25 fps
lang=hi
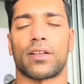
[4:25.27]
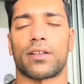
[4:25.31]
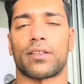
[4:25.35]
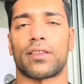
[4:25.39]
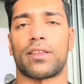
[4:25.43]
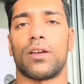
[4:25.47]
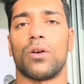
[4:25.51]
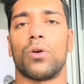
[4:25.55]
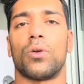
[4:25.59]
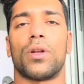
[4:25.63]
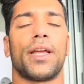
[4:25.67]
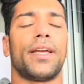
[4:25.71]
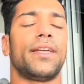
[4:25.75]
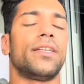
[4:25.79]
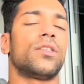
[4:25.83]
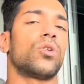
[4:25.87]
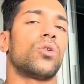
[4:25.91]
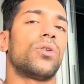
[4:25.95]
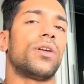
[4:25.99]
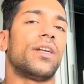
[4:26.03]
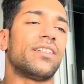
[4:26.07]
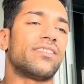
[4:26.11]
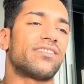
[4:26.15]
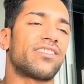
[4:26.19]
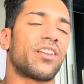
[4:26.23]
सकते हो नहीं
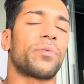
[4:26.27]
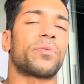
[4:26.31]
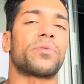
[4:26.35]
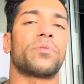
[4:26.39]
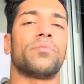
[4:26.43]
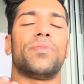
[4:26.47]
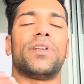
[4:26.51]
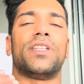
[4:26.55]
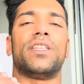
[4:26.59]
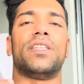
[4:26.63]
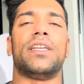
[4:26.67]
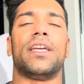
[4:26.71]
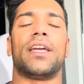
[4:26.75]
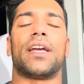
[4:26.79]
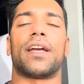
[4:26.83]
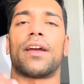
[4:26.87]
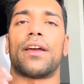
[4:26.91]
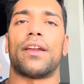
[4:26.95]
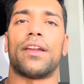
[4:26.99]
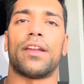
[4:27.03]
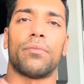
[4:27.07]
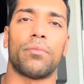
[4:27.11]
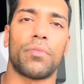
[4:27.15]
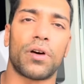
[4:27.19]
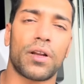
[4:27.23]
तो डिस्क्रिप्शन में दिए
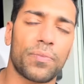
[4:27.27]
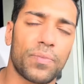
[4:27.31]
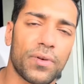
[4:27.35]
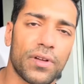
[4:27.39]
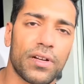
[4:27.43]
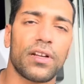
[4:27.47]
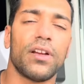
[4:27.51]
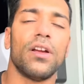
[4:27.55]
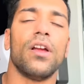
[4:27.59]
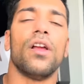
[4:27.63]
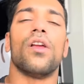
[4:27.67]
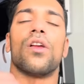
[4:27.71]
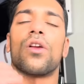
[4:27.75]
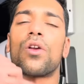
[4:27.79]
गए नंबर पर